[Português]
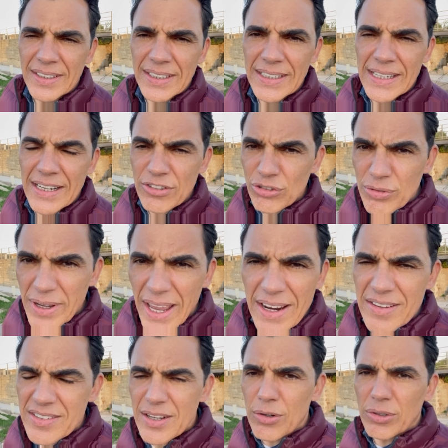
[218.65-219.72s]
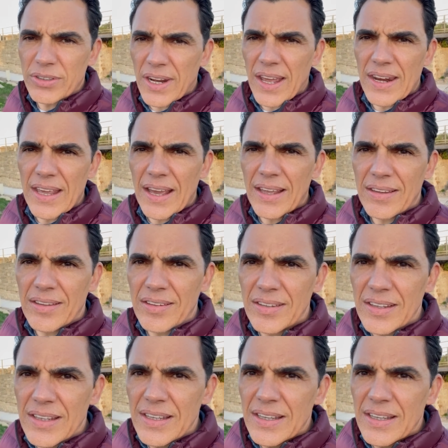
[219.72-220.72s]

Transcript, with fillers: Né? Elas não querem ser contrariadas.